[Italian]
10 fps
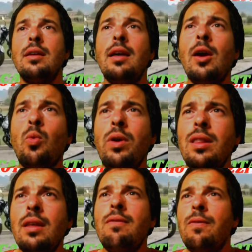e
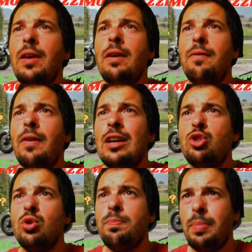quindi vi
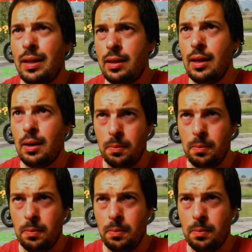faccio partire